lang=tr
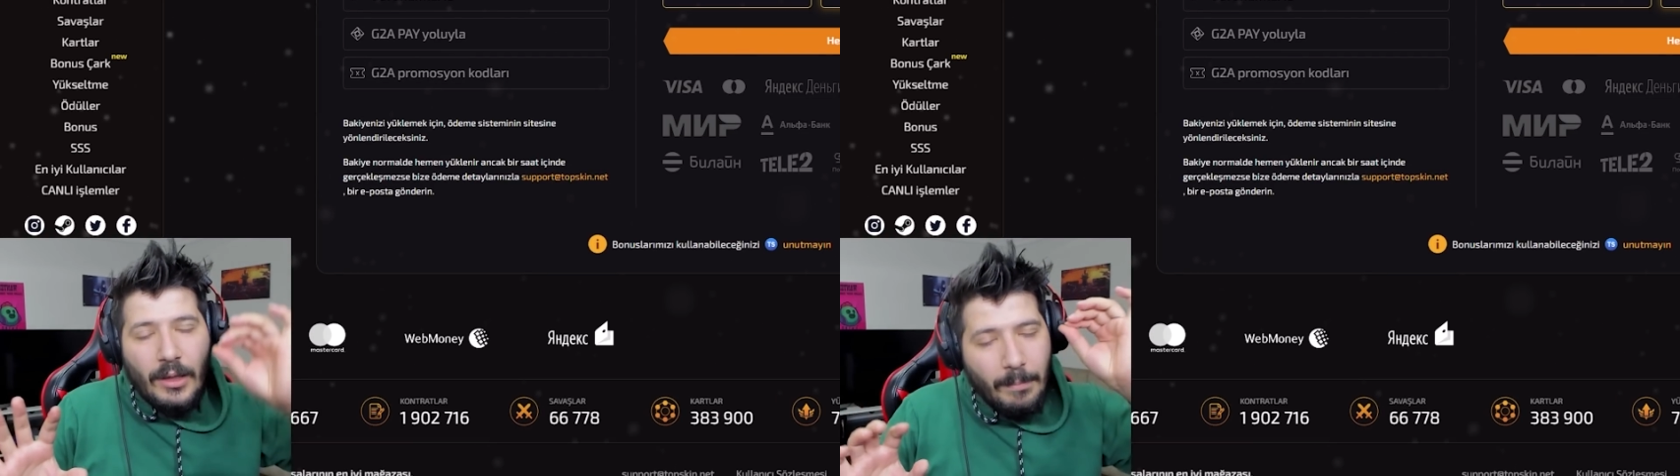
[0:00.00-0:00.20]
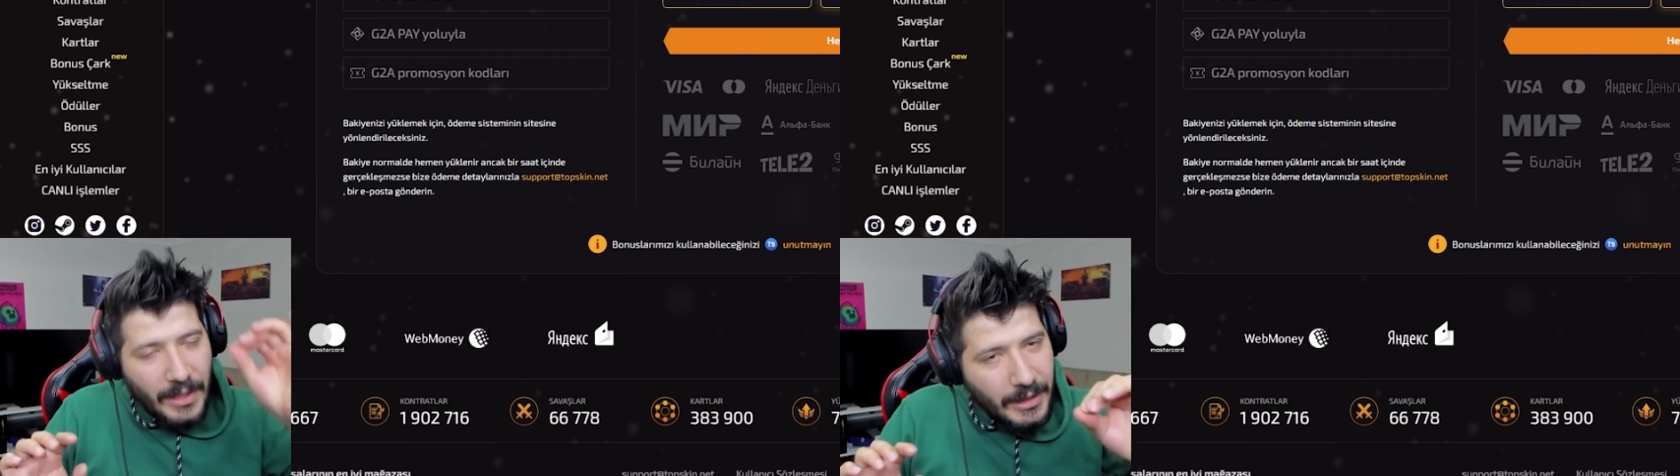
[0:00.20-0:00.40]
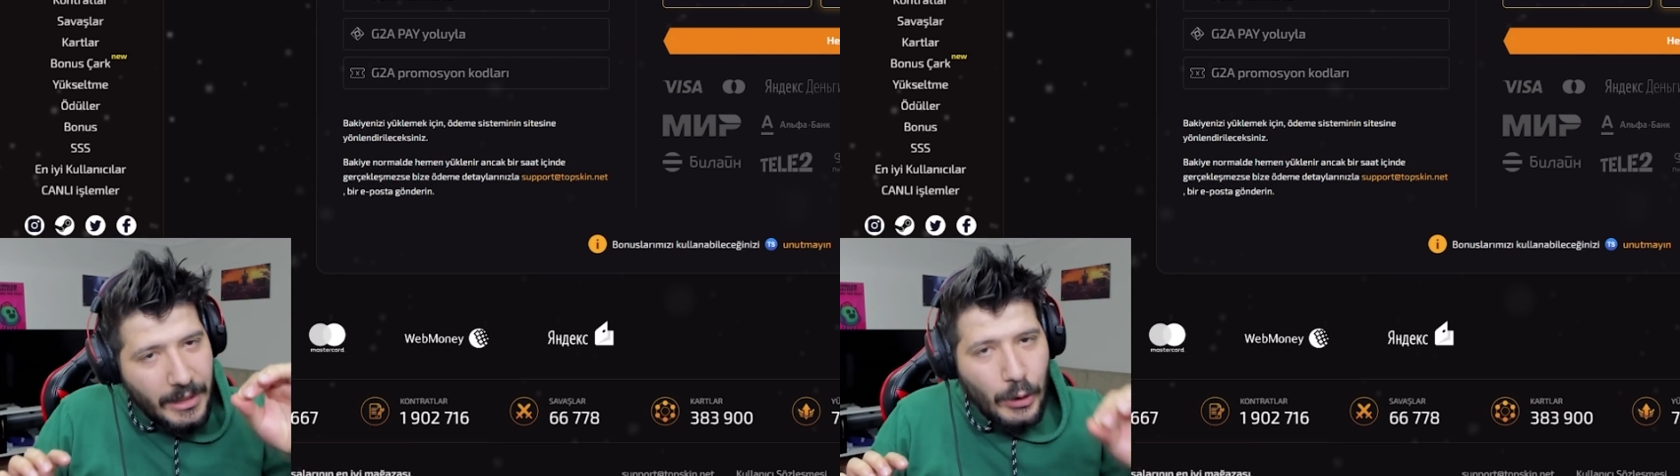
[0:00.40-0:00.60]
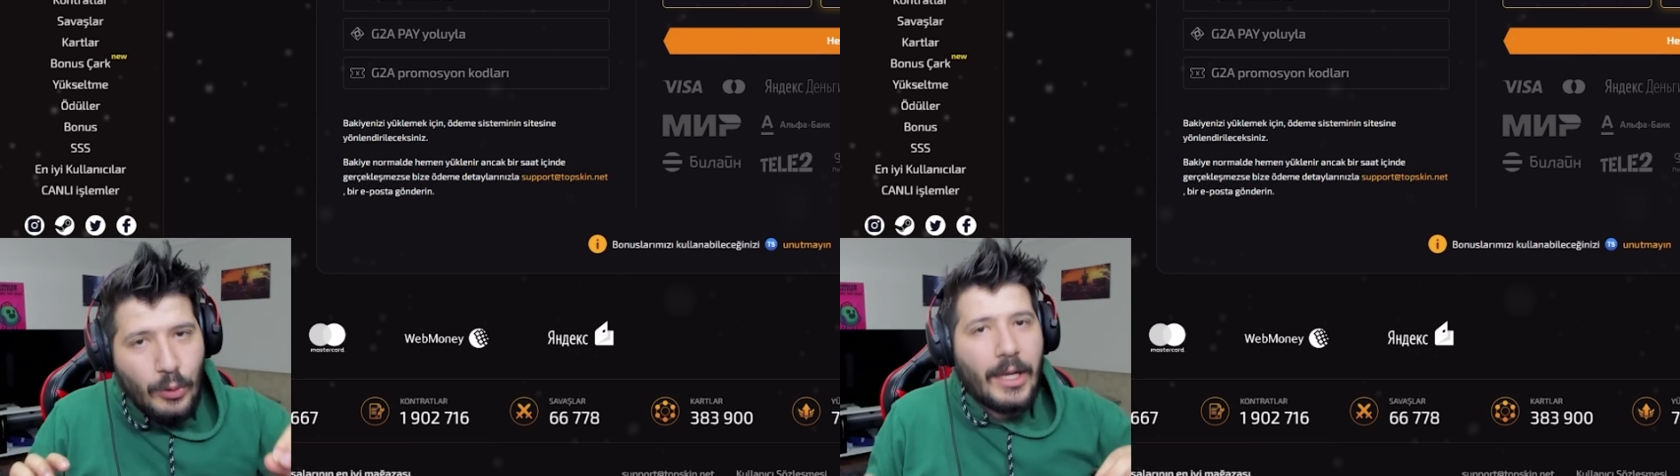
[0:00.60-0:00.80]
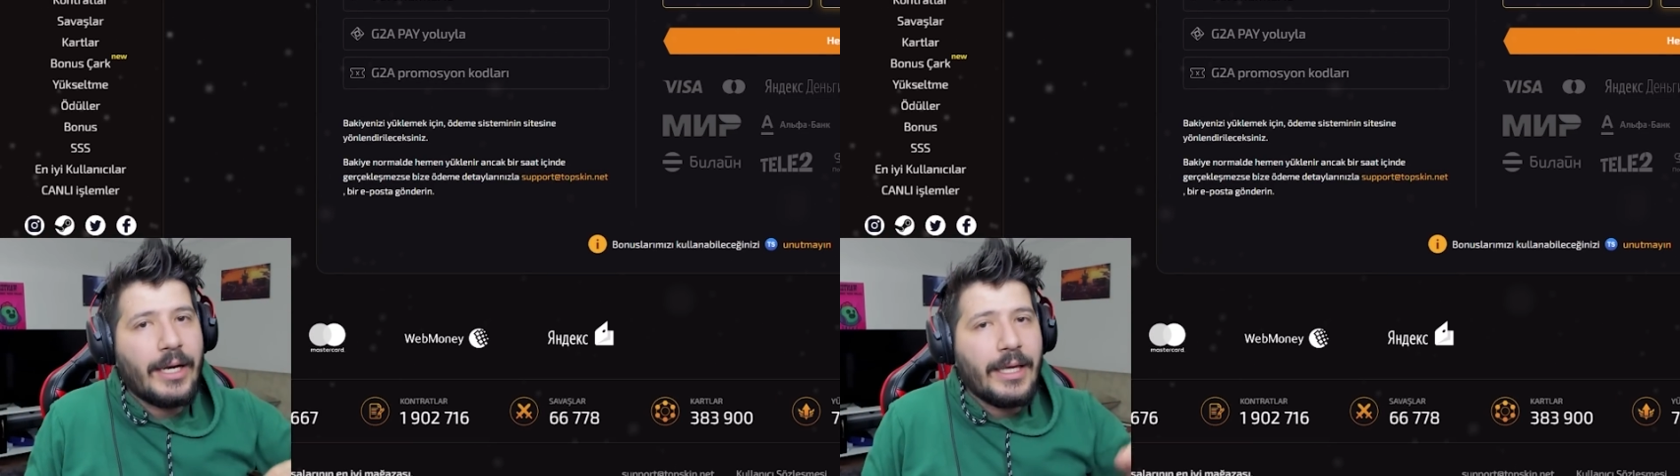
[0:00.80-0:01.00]
Bakiye
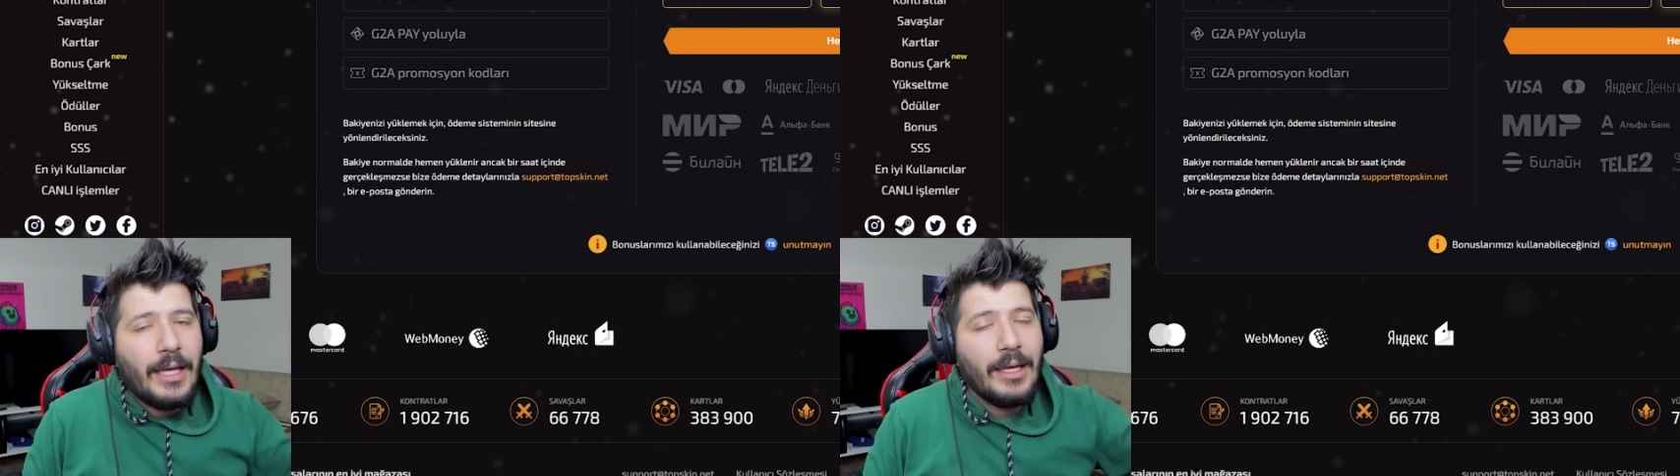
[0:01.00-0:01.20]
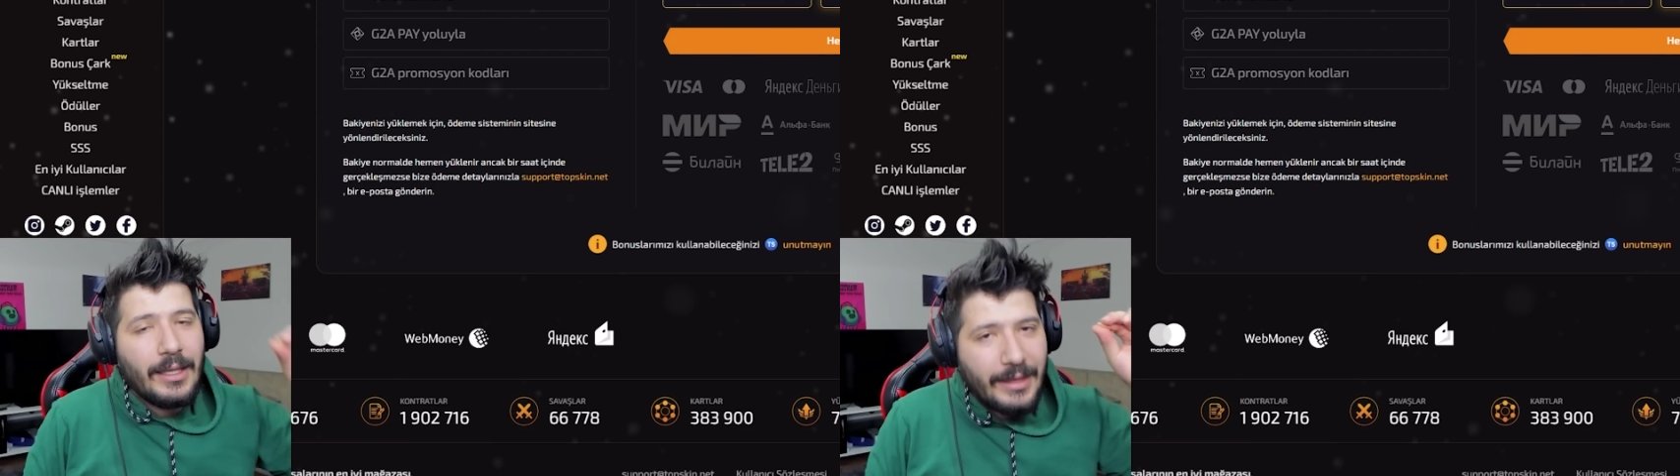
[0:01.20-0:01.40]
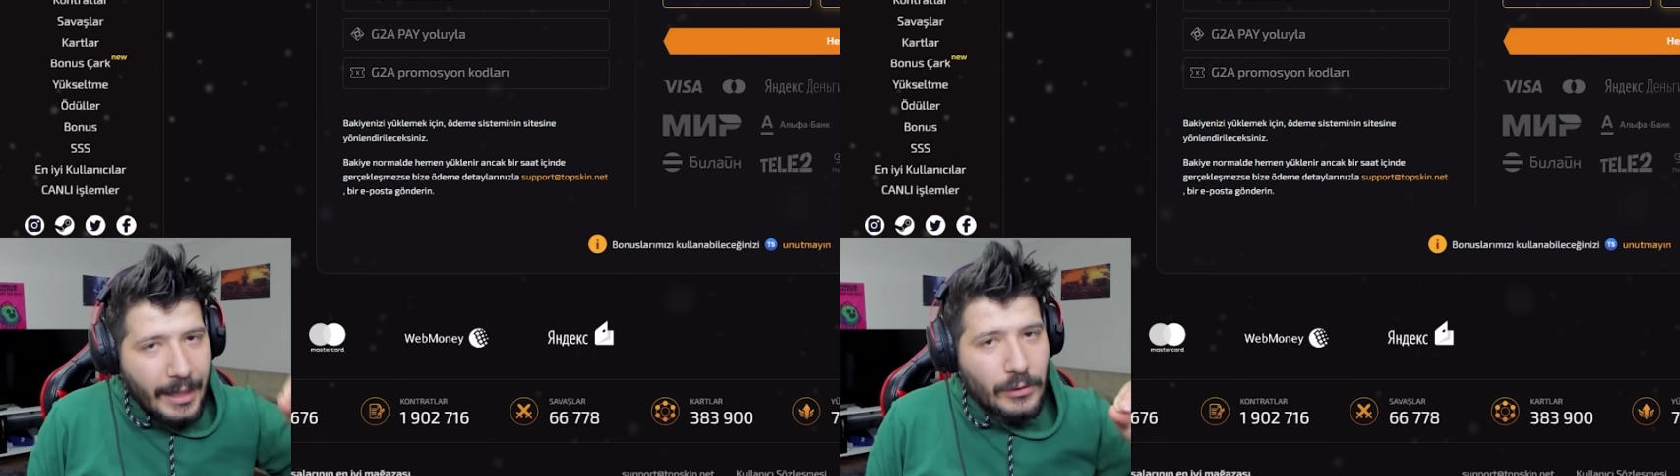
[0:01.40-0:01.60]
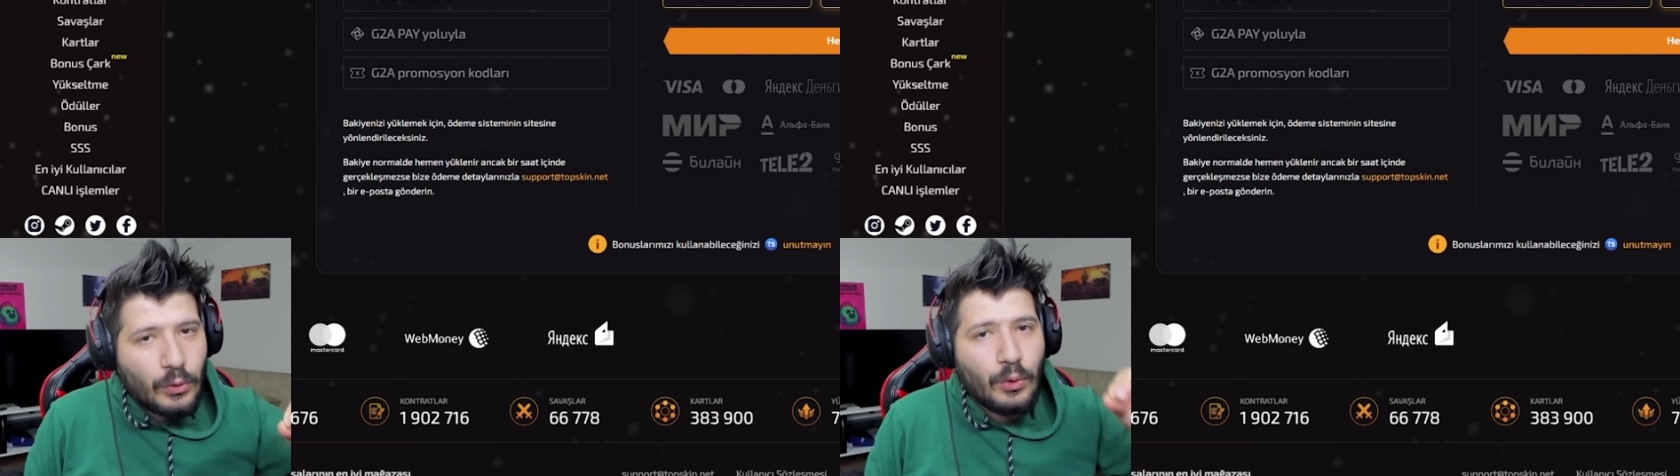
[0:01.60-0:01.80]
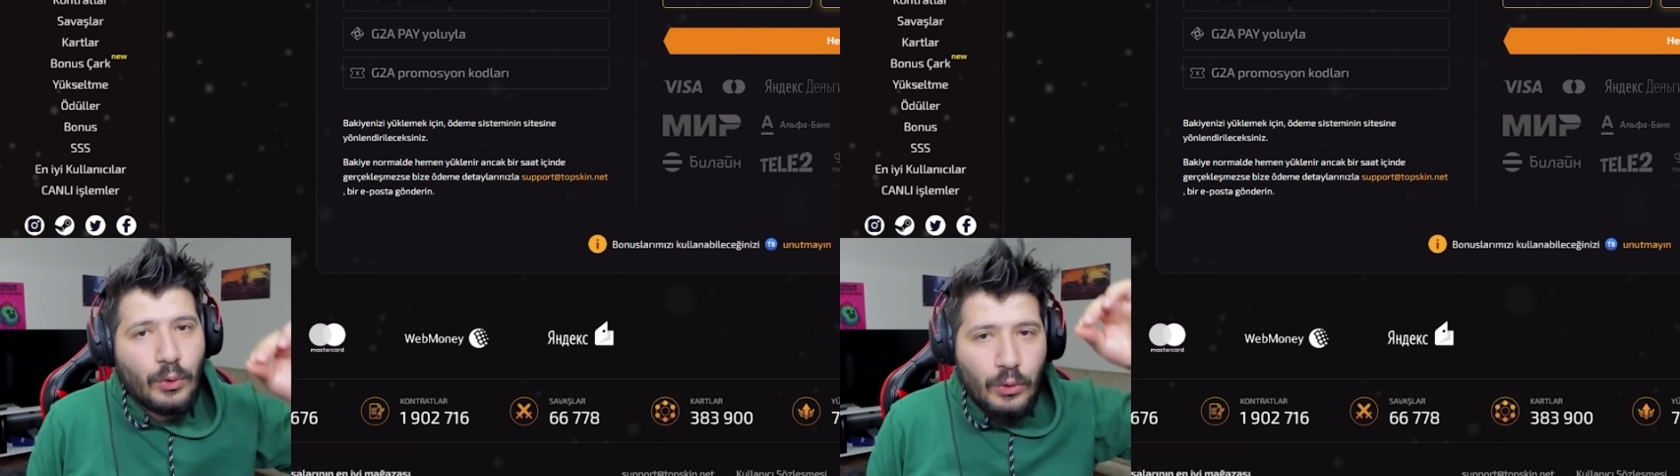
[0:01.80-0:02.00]
yüklerken Dex
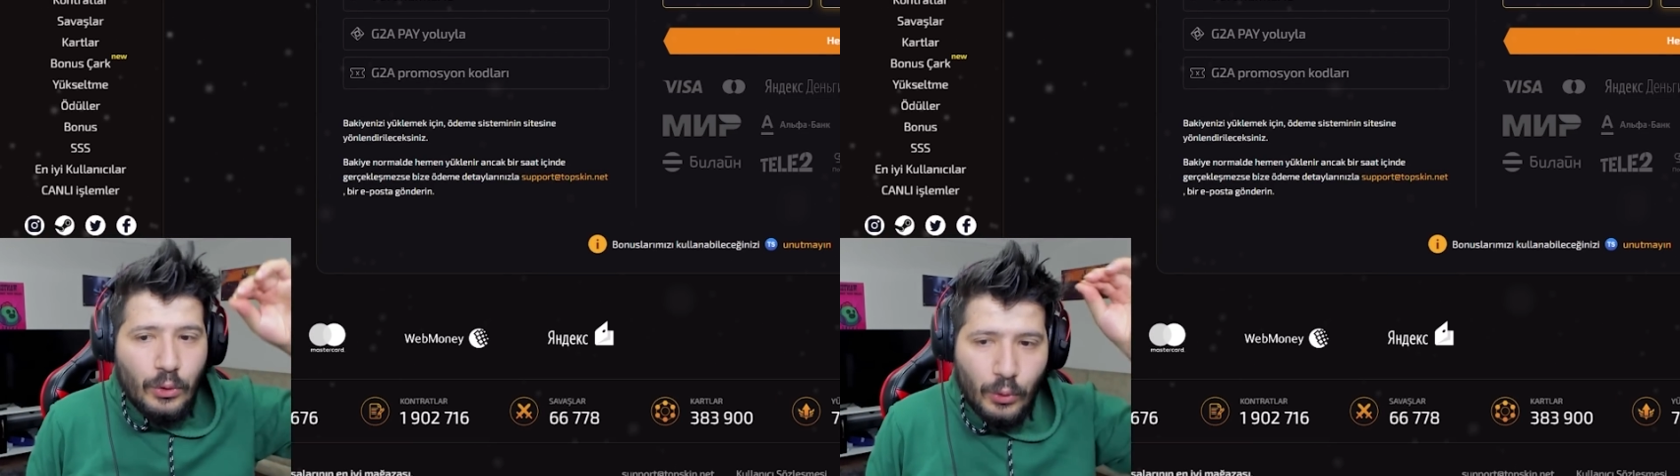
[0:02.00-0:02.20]
kodunu